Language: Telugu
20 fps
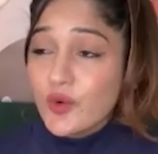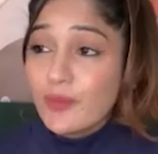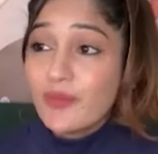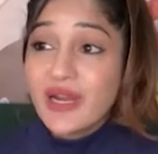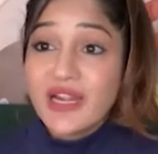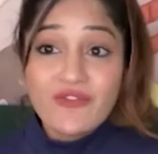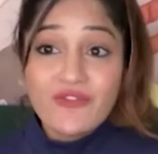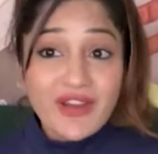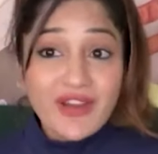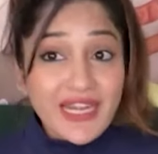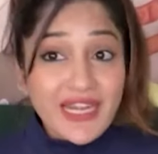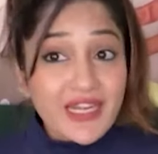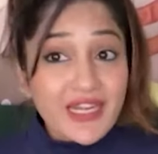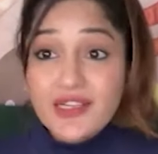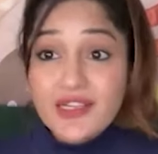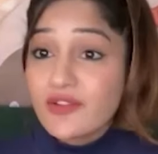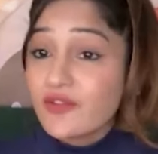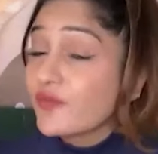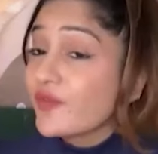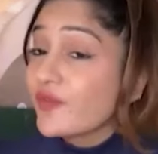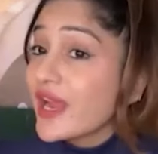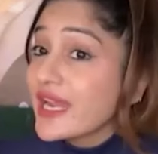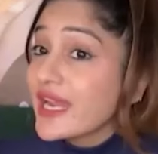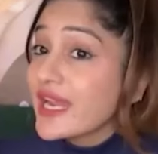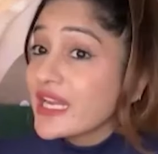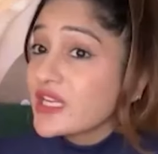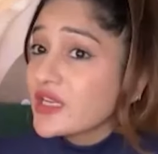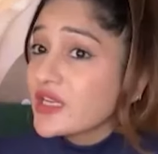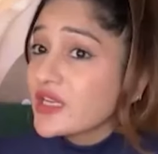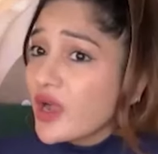బట్ వెన్ ఇన్ వెన్
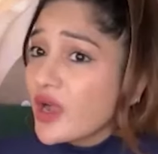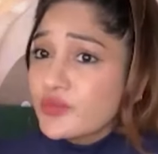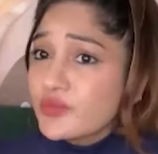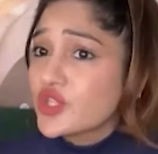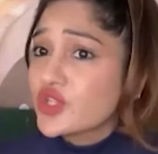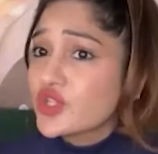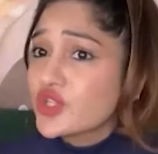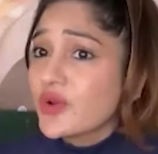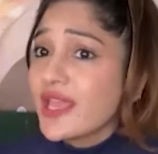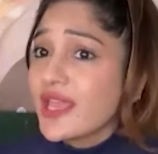ఇట్ కమ్స్ టు